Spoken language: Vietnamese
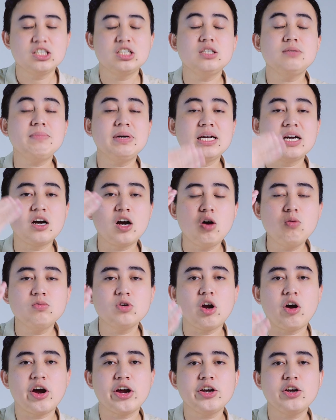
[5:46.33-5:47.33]
chứ mình
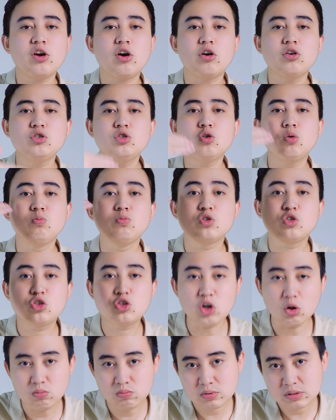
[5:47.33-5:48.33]
không nói nó dùng
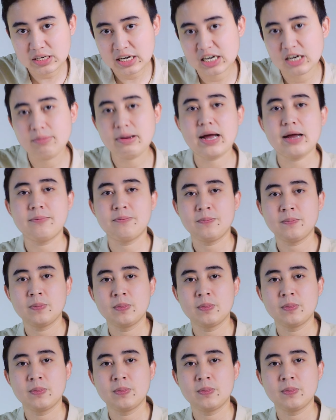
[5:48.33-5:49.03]
chung nha các bạn